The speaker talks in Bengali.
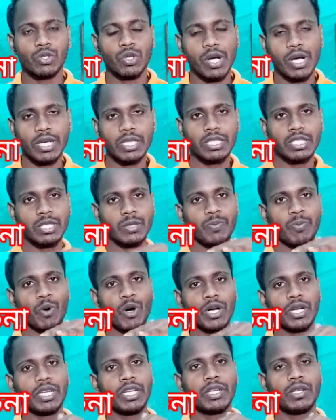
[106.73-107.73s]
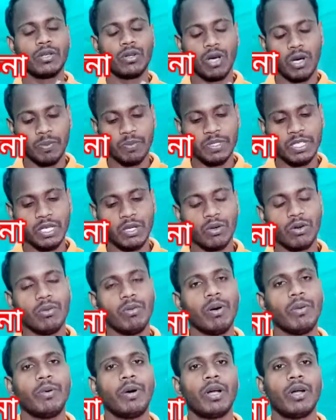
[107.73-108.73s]
ছয় ইঞ্চি পটের টব যেগুলো
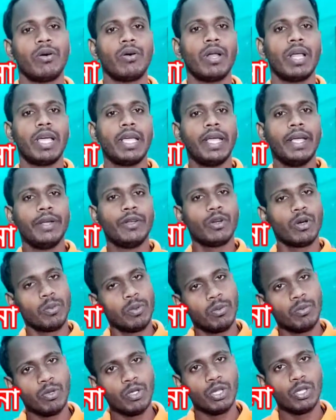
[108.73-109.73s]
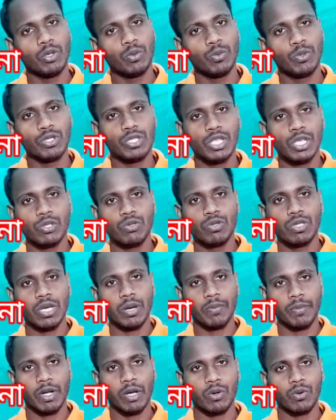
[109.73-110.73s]
ব্যবহার করা এই টবের মধ্যেও বসিয়ে যদি
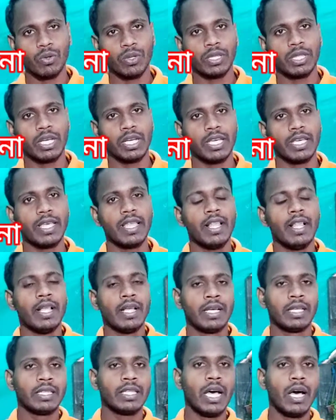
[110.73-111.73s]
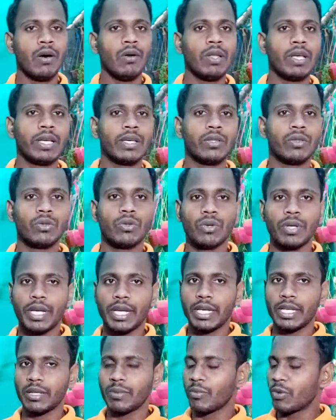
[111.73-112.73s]
আমরা করে থাকি তাহলে কিন্তু
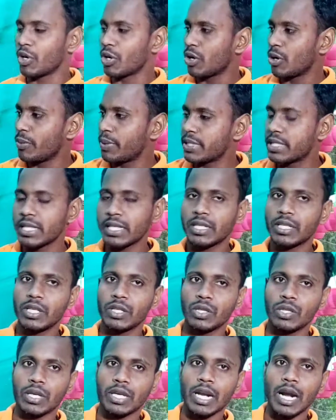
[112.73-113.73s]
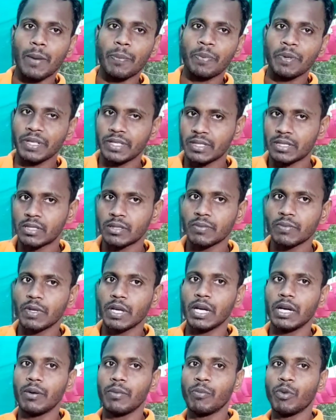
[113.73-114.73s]
এটি মনে হবে যে একটি গ্রাফিক্স
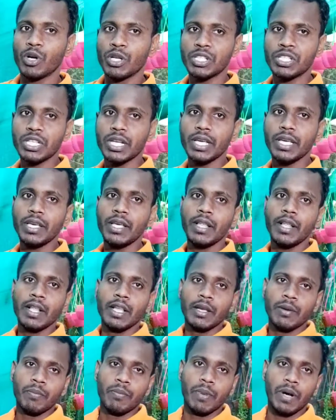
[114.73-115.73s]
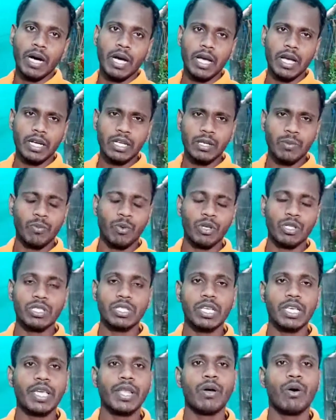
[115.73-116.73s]
বনসাই বা একটি
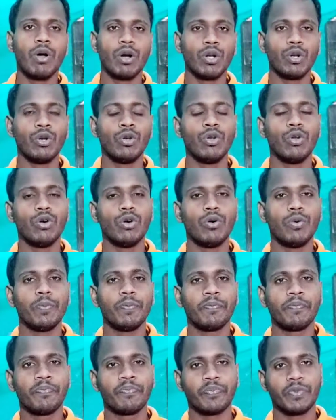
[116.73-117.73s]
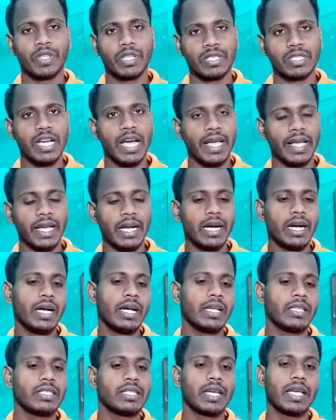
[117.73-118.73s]
বনসাইয়ের অনন্য জায়গা
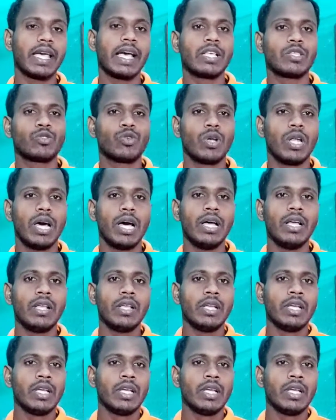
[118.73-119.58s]
হচ্ছে ক্যাচুলা